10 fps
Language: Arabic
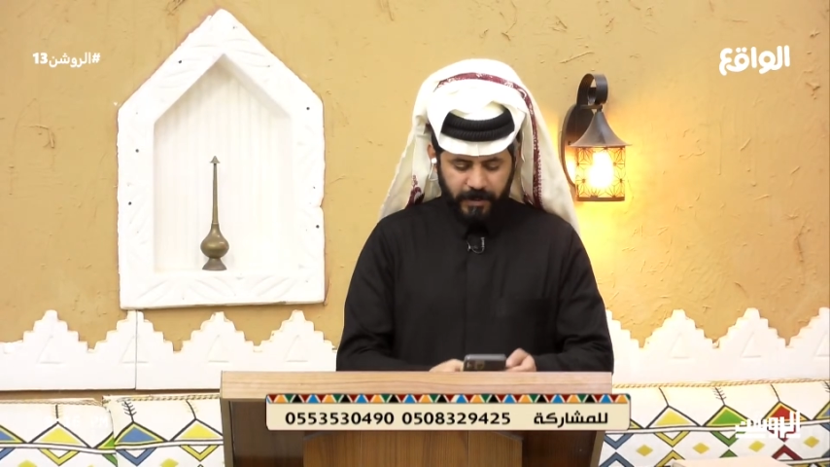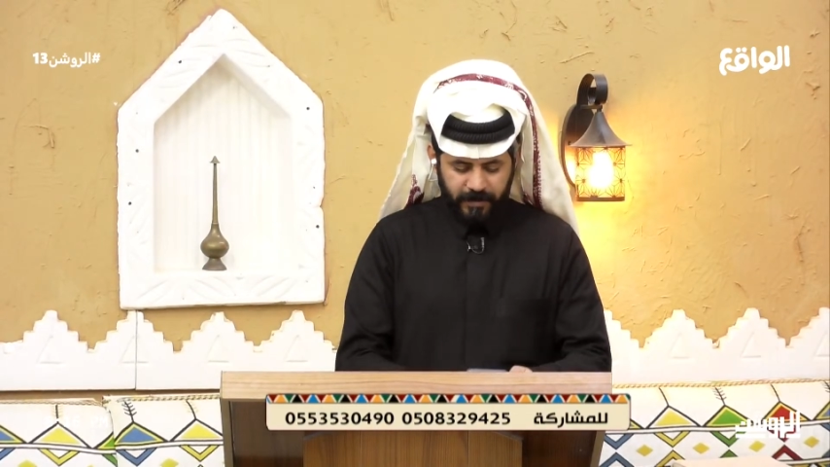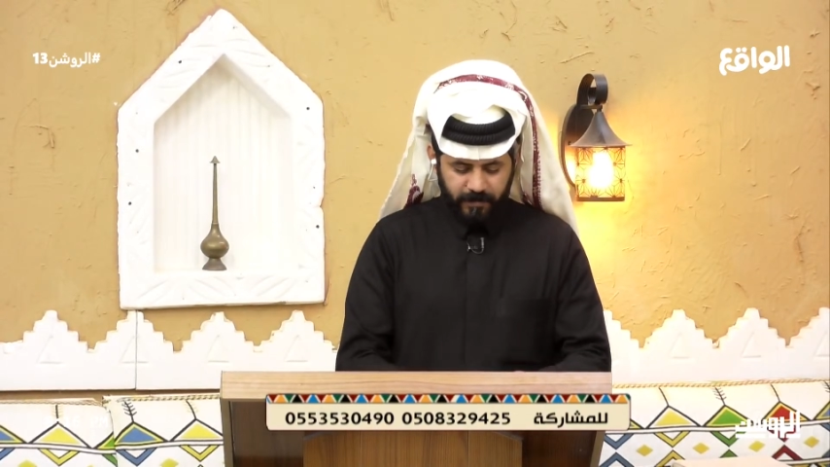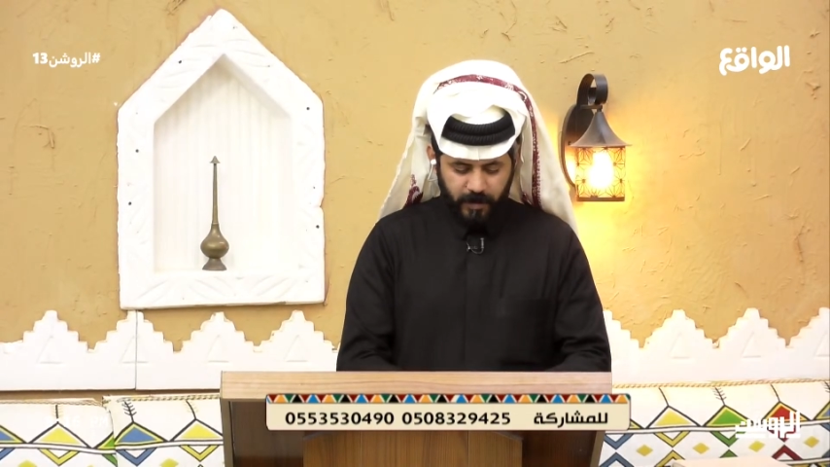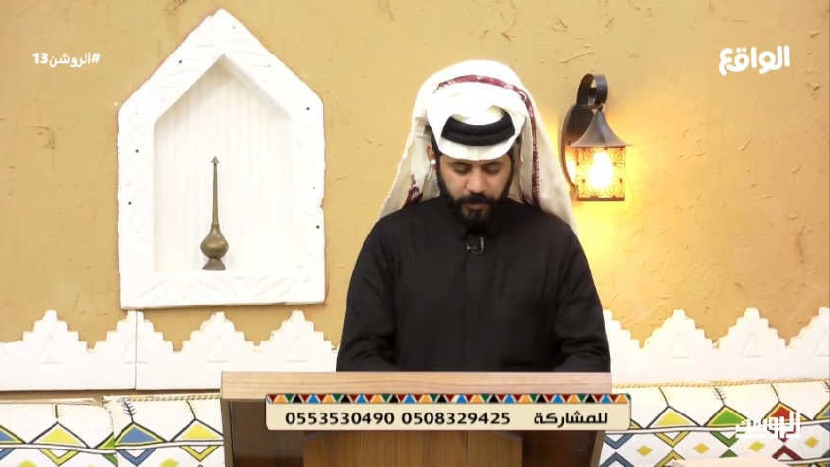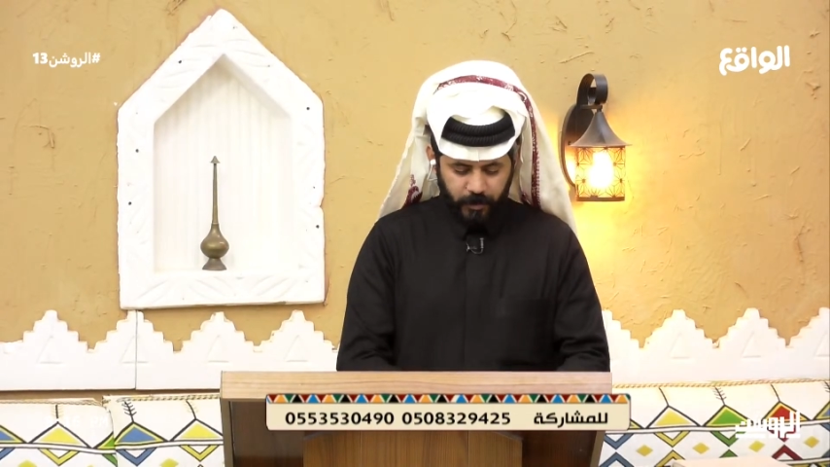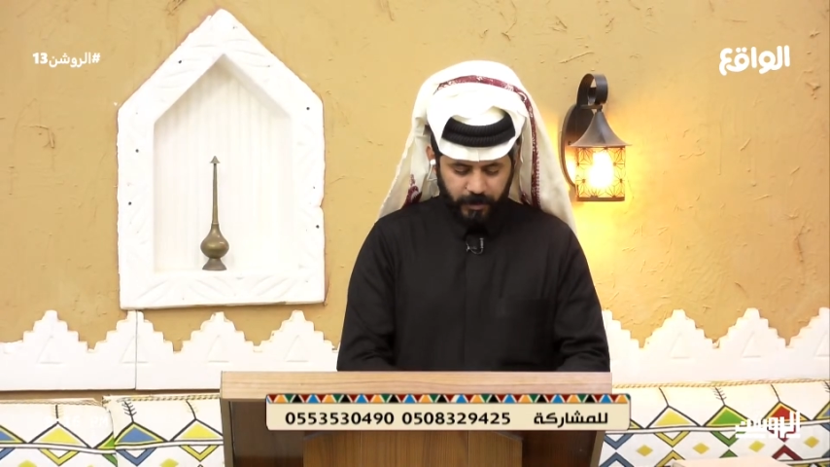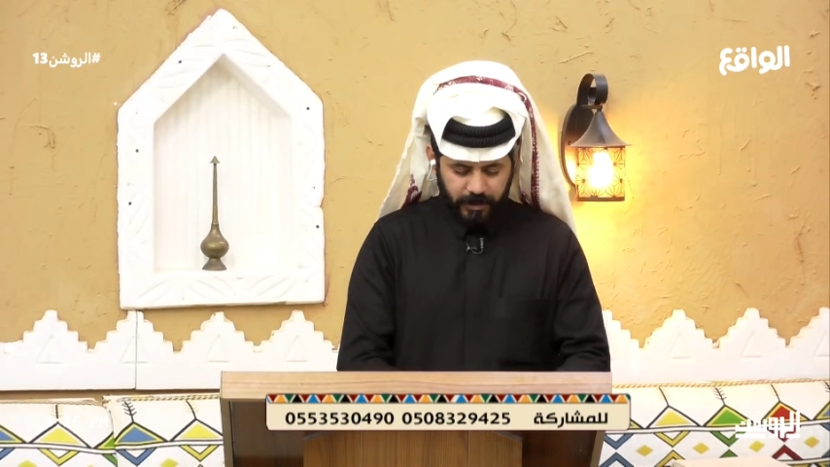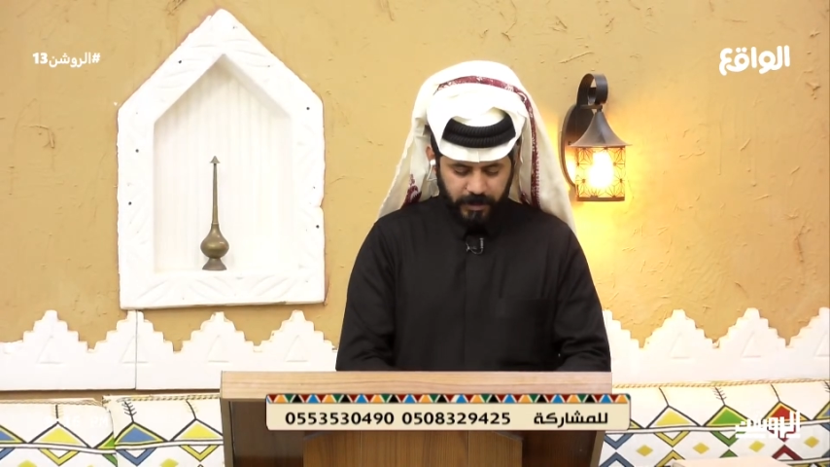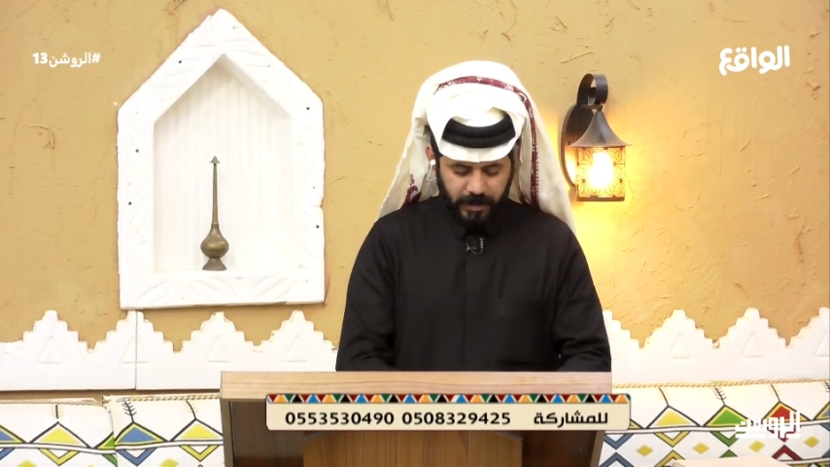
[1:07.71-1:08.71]
الف
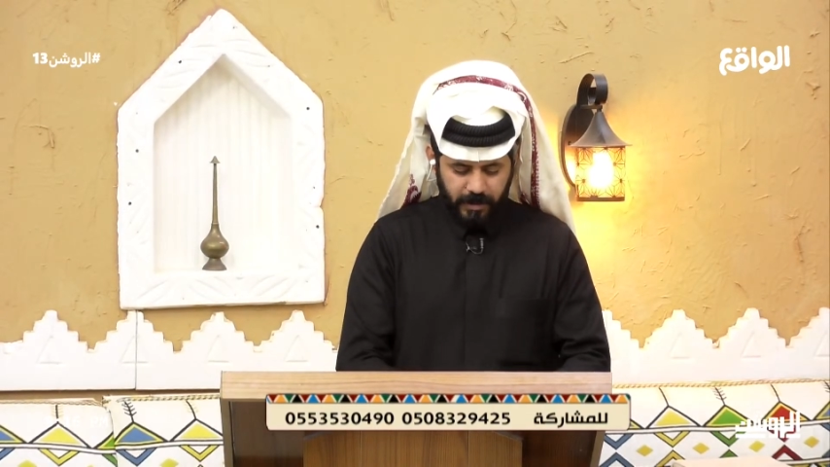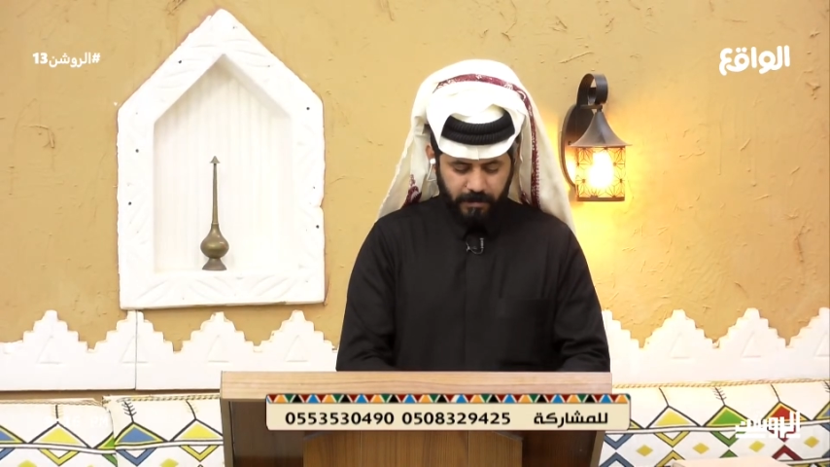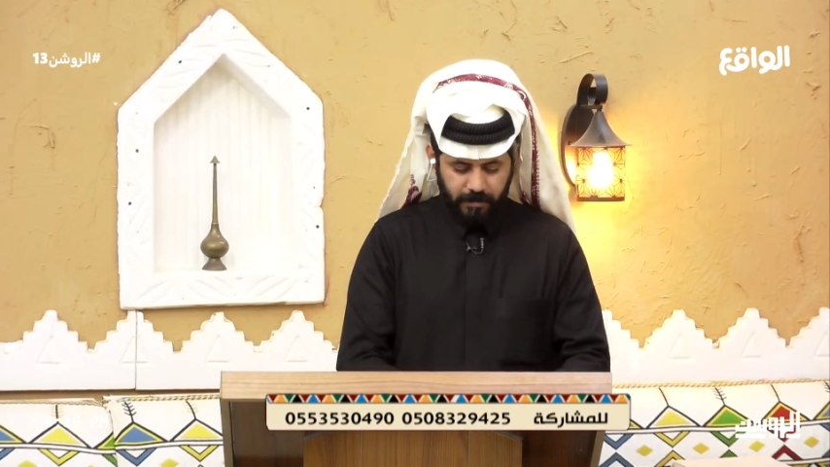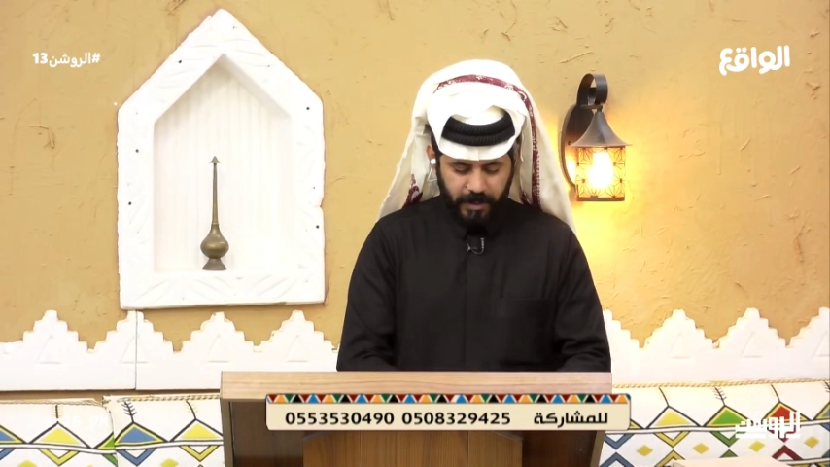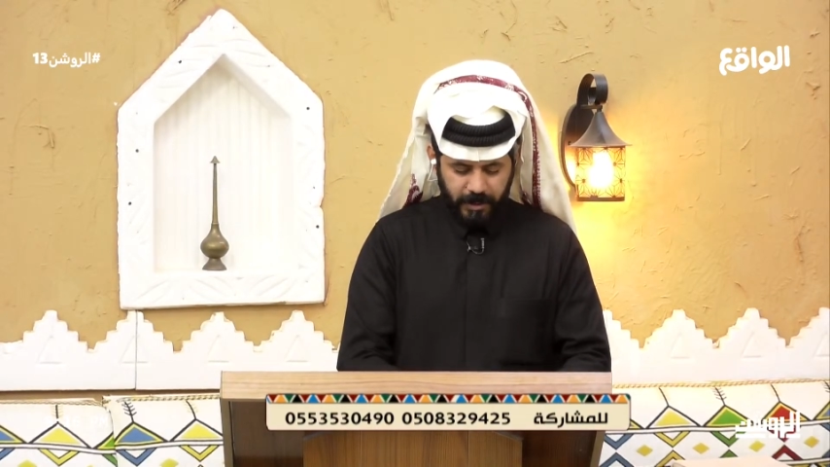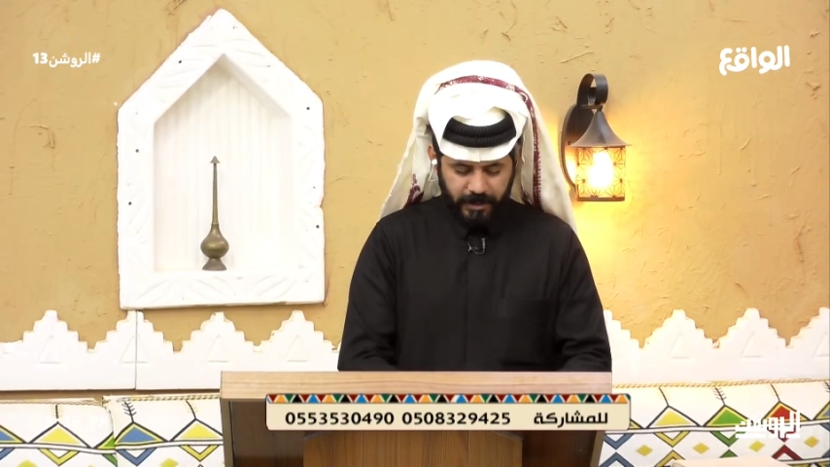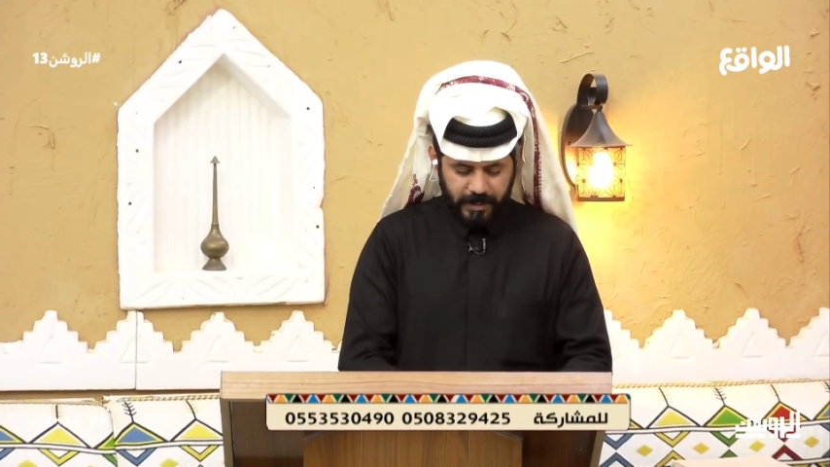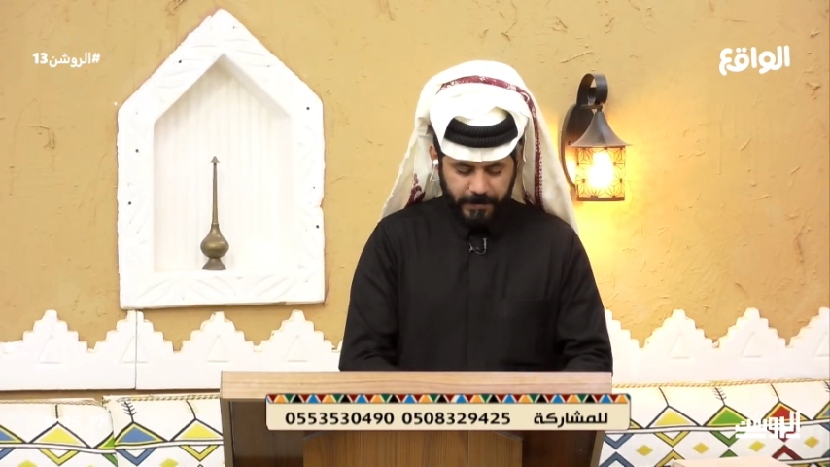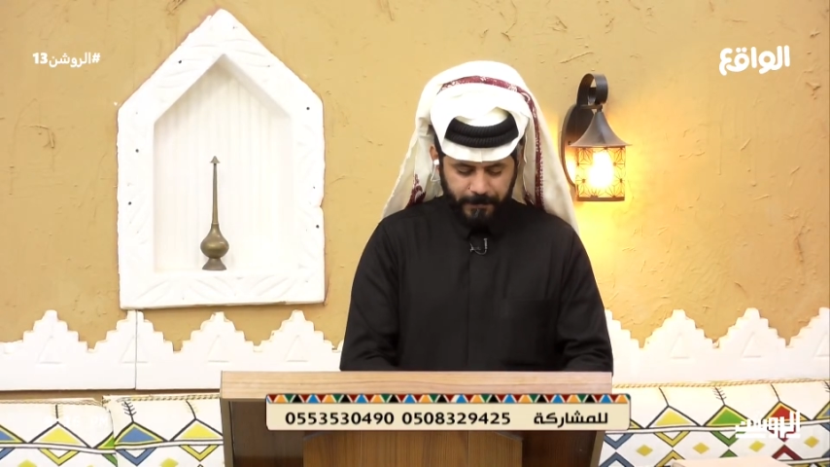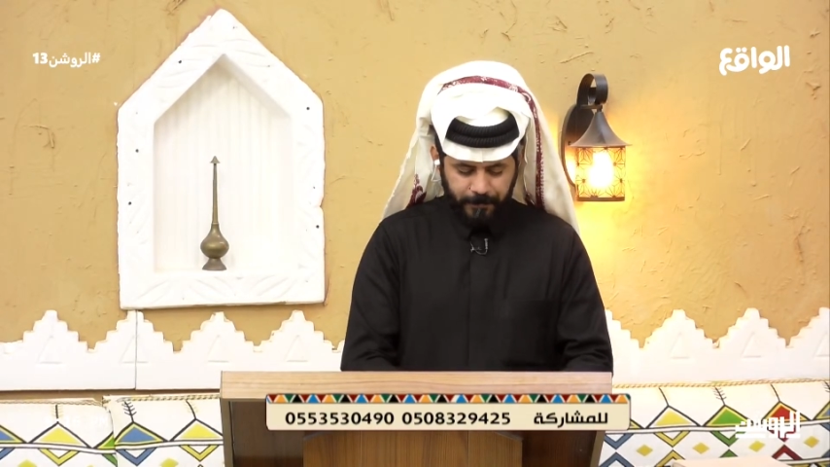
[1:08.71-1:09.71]
مبروك يا ميرا